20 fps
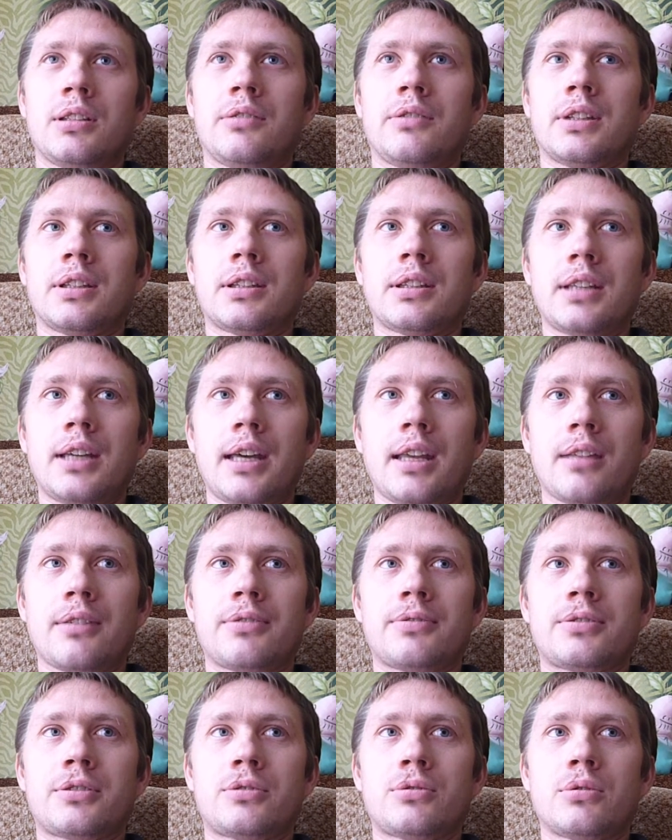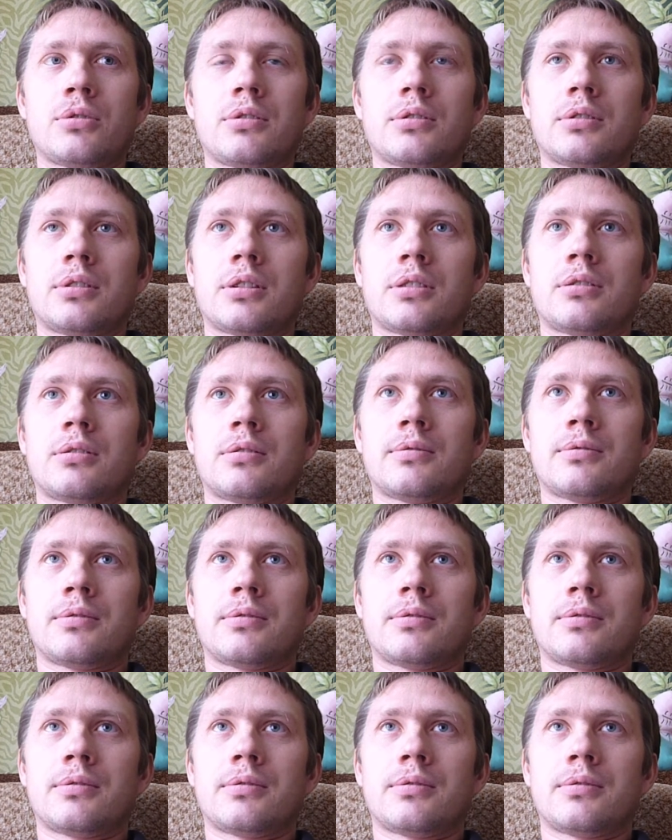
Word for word: инвентарь, все